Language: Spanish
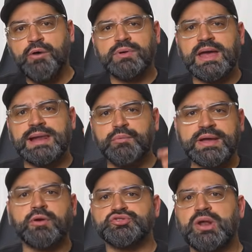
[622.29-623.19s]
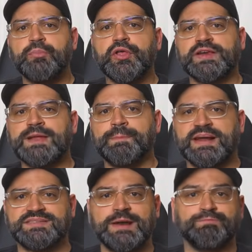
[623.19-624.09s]
Aunque la única consola moderna
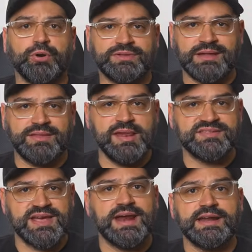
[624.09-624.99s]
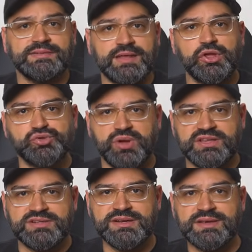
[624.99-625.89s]
para ser portátil sea la Nintendo
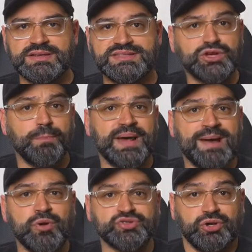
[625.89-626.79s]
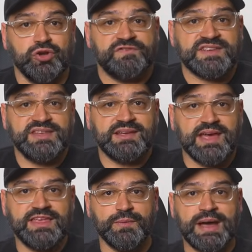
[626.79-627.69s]
Switch, si comparamos lo fácil
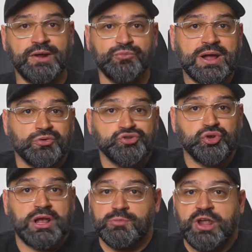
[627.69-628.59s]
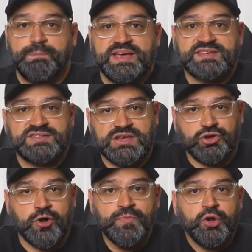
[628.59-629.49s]
que es llevar una consola como la
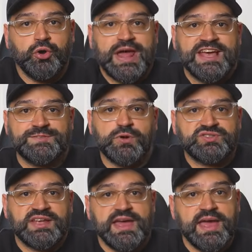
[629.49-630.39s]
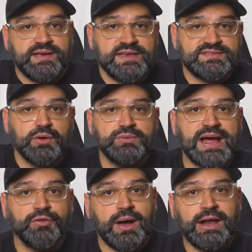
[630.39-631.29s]
PS5 o la Xbox Series X de un
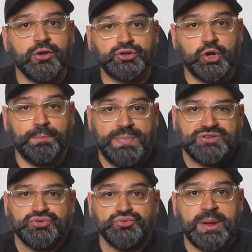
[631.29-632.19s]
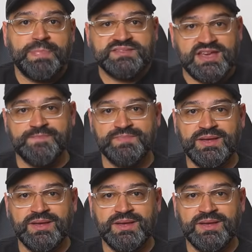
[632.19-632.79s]
lado al otro versus una PC,